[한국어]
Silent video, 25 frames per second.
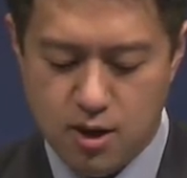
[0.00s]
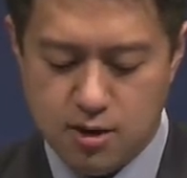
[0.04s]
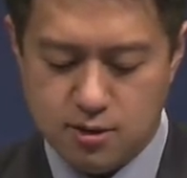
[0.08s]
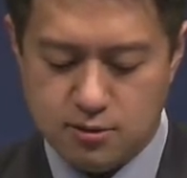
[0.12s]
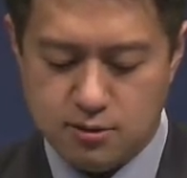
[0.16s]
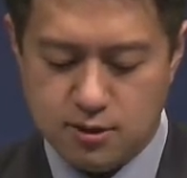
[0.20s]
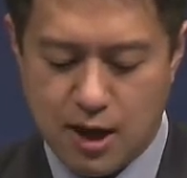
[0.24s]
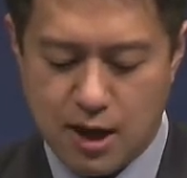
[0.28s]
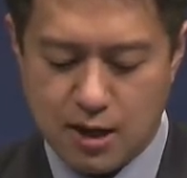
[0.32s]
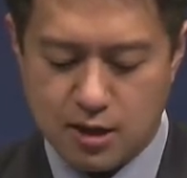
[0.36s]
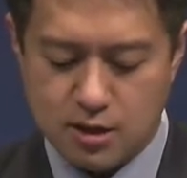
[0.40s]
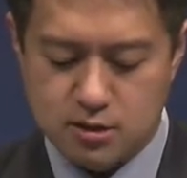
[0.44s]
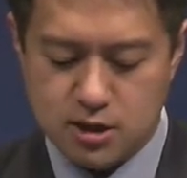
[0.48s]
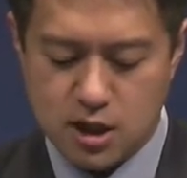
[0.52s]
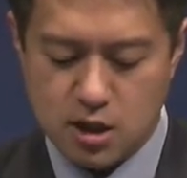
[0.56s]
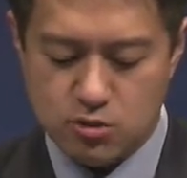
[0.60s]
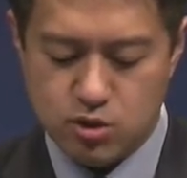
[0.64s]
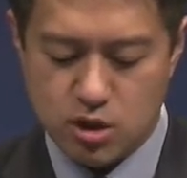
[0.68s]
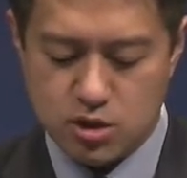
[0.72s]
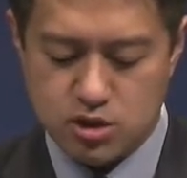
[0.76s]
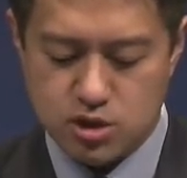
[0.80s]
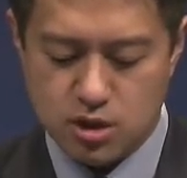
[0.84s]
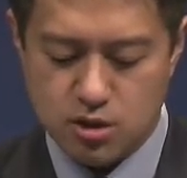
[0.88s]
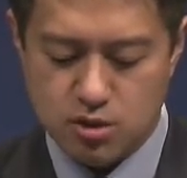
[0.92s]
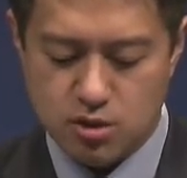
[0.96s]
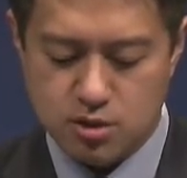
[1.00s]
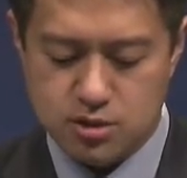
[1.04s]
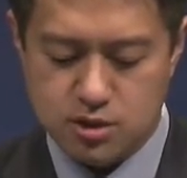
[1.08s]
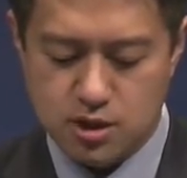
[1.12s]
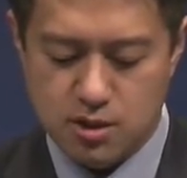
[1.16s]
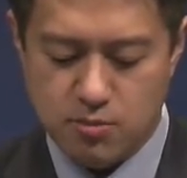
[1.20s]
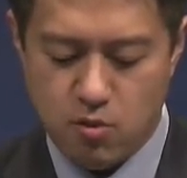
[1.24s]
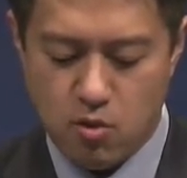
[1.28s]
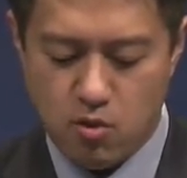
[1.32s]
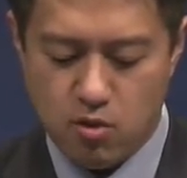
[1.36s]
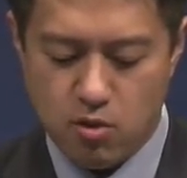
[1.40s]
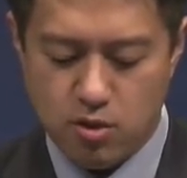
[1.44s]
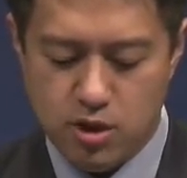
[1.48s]
나그네 되신
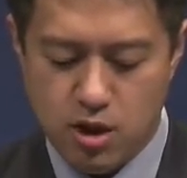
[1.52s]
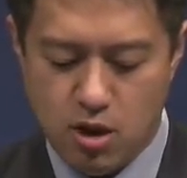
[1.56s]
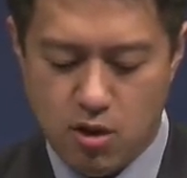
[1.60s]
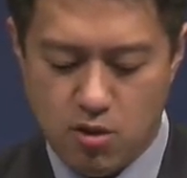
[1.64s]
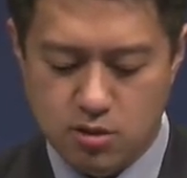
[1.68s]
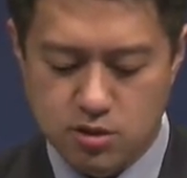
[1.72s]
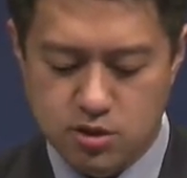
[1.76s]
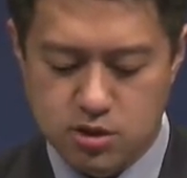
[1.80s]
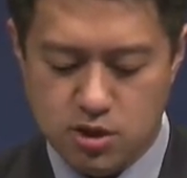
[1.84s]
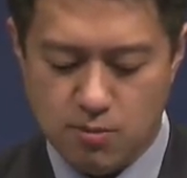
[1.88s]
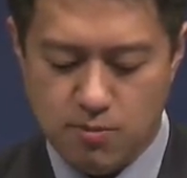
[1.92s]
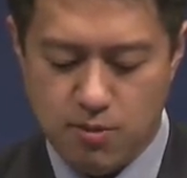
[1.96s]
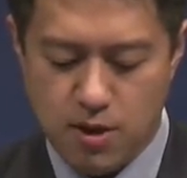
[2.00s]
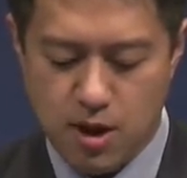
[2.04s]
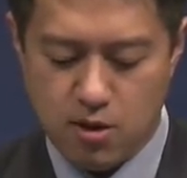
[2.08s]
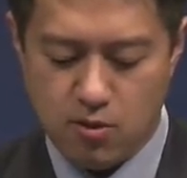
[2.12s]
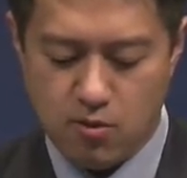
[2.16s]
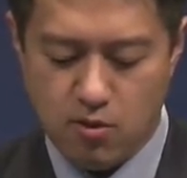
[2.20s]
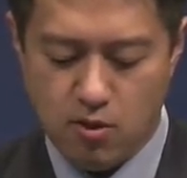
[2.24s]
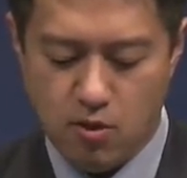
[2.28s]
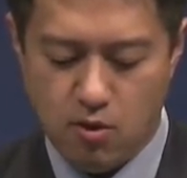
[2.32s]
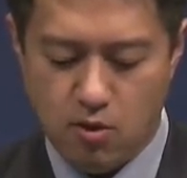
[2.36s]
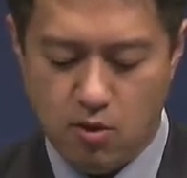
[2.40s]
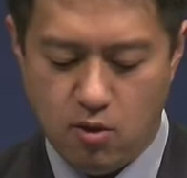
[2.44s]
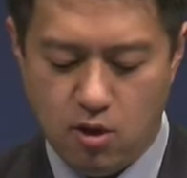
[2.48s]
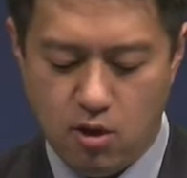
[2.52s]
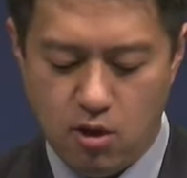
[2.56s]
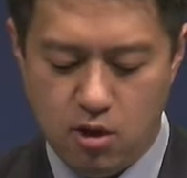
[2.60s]
것을 보고 영접하고